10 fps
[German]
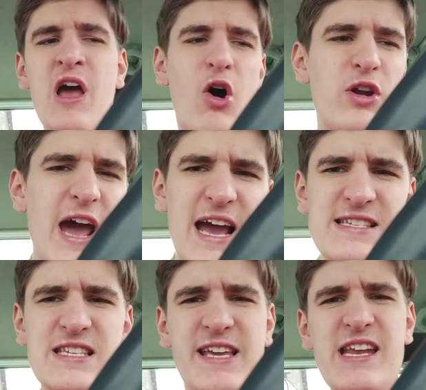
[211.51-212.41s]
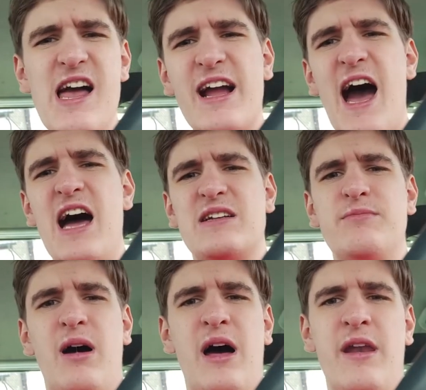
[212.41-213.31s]
Und der Rest ist Kindergarten,
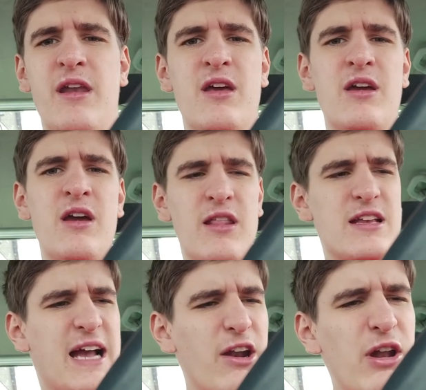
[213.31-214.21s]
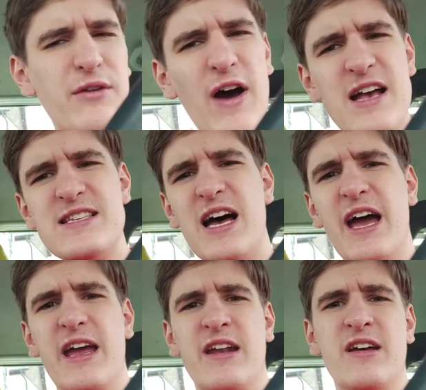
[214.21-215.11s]
Mann. Das kann doch nicht wahr
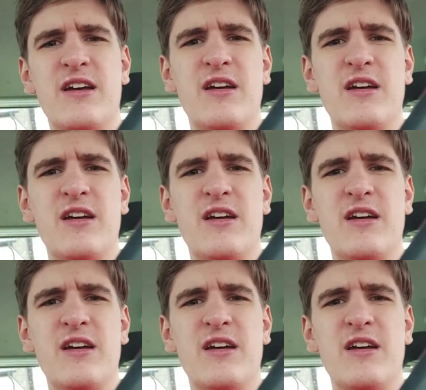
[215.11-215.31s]
sein.